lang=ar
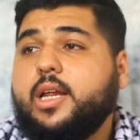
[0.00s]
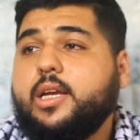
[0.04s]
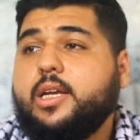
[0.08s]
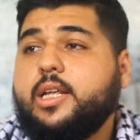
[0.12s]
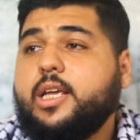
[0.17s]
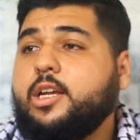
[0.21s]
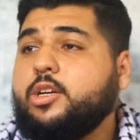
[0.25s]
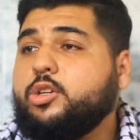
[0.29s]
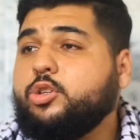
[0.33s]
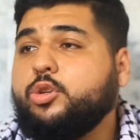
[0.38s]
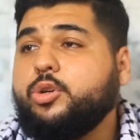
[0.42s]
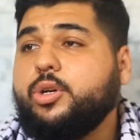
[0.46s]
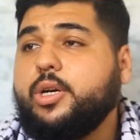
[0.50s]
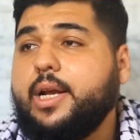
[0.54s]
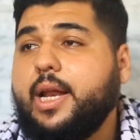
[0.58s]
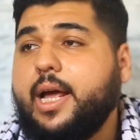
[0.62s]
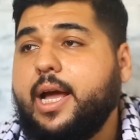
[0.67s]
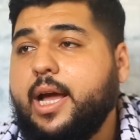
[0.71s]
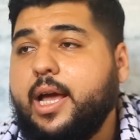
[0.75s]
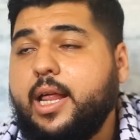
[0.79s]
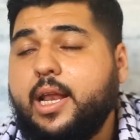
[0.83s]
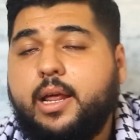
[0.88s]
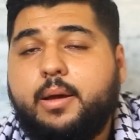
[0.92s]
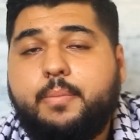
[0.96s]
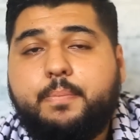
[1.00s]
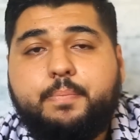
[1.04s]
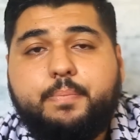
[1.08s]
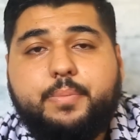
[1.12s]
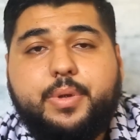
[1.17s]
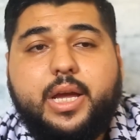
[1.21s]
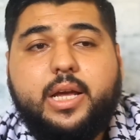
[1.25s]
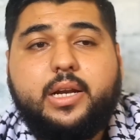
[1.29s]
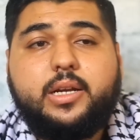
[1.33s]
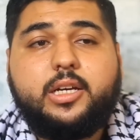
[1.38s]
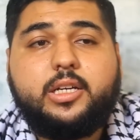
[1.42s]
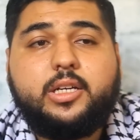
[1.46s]
لينظر العالم
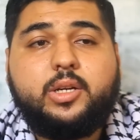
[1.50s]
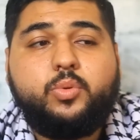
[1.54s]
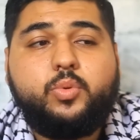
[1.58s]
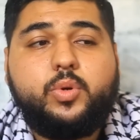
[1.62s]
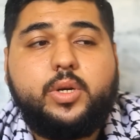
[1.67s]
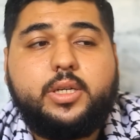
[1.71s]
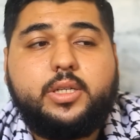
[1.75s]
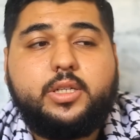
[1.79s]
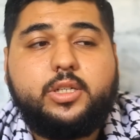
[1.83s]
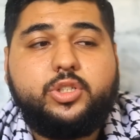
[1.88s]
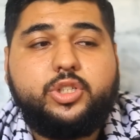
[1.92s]
بأن دولة